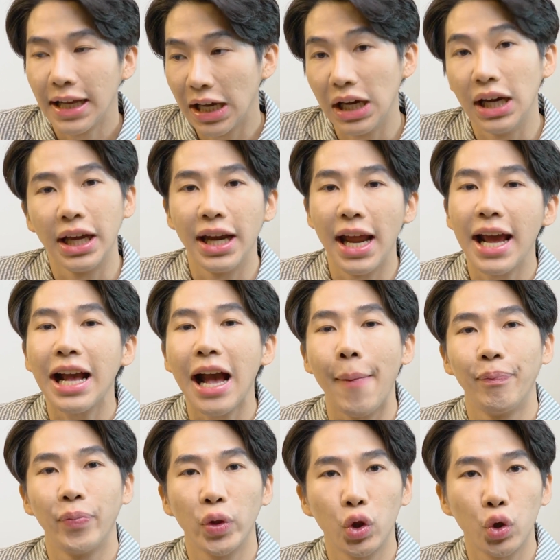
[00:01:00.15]
เกิดได้กั
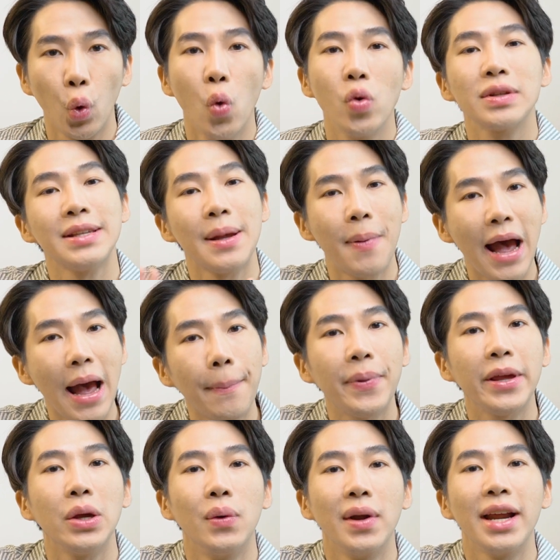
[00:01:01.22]
บทุกสภาพ
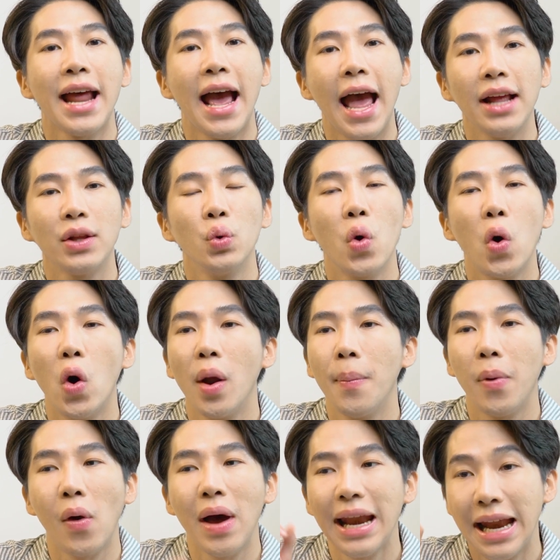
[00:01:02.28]
ผิวเลยนะทุกคน
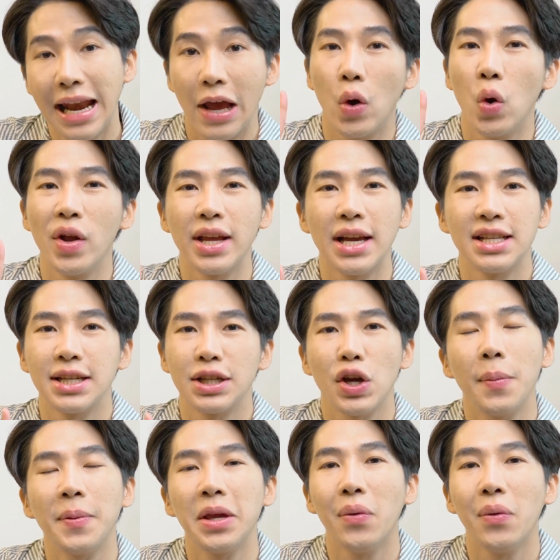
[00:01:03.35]
เพราะว่าหลายๆคนเนี่ยจะชอบ